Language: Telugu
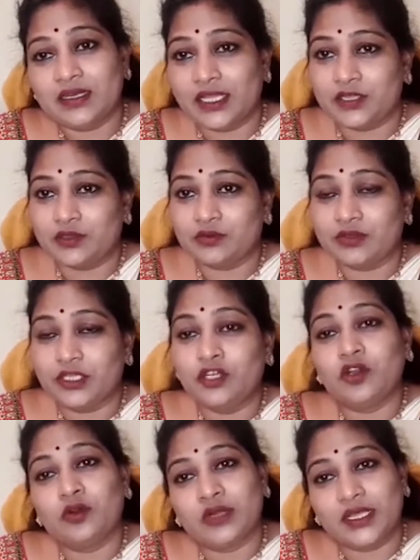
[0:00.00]
లేదు
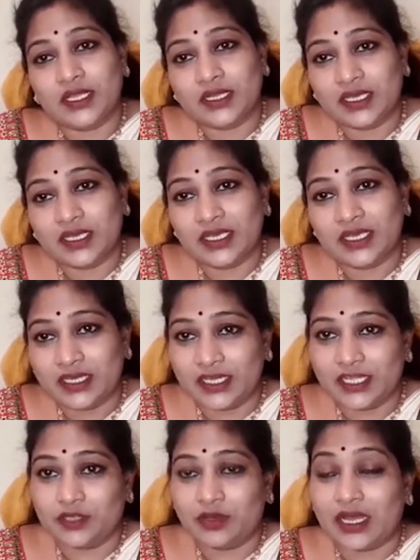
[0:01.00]
ఇంట్లో ఉండేదానికి
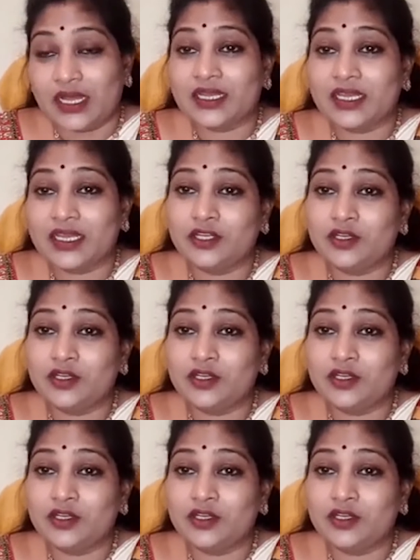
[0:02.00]
లేదు అలాగే